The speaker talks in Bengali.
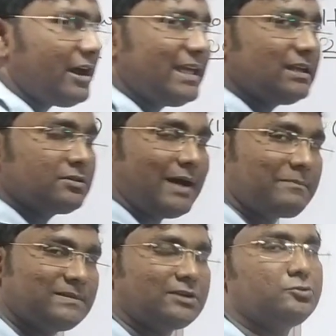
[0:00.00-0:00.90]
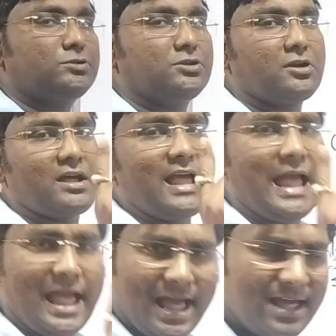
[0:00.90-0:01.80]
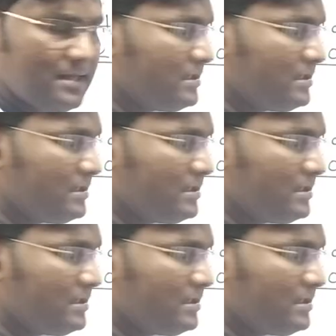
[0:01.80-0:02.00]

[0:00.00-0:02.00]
হয় তোমার আপনার উত্তর হয় হ্যাঁ